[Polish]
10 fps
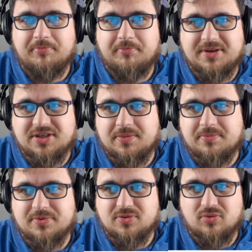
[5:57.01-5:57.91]
będzie się po
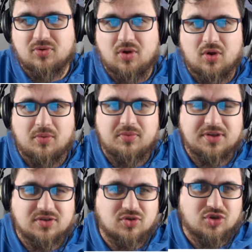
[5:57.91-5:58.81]
prostu to
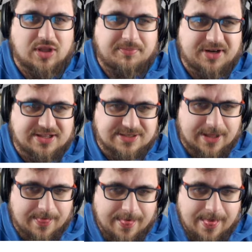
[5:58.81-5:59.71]
nieskończona praca.